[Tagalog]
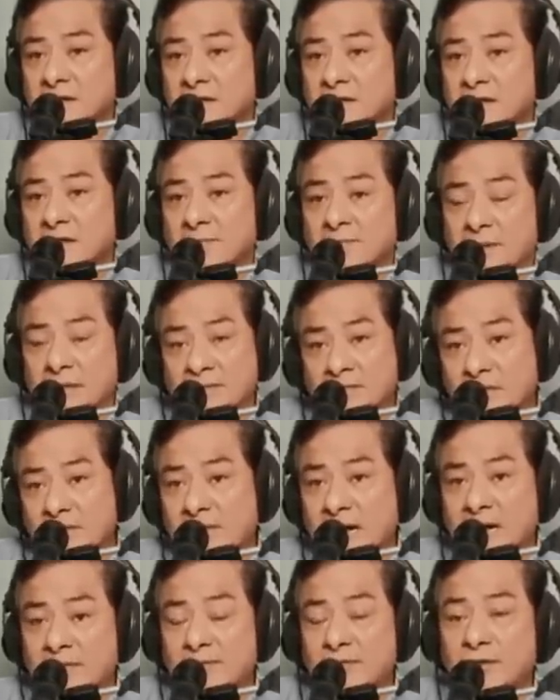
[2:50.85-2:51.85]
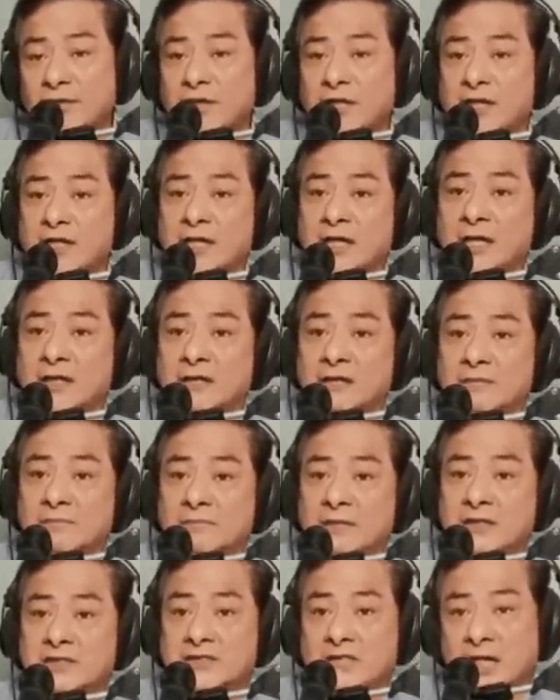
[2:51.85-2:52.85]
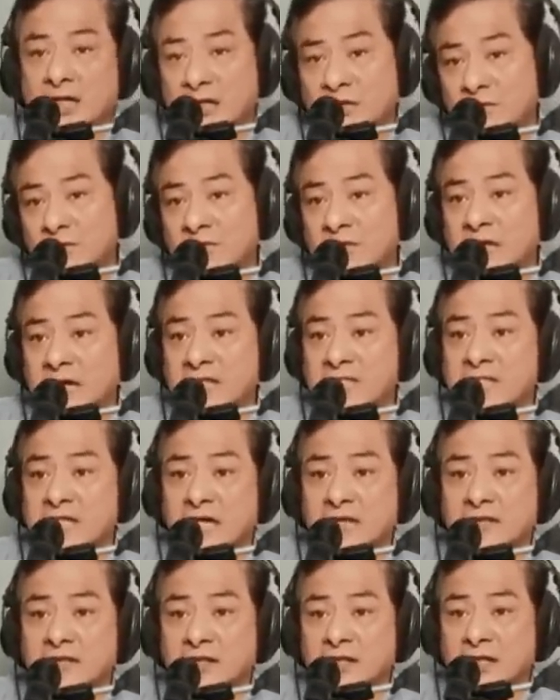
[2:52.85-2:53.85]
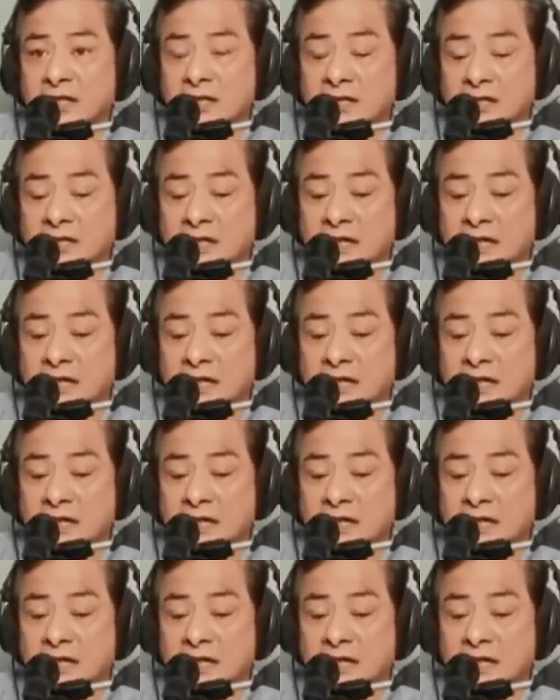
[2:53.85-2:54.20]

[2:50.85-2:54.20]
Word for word: Yung pambababoy na yan. Pagsalawla sa atin ng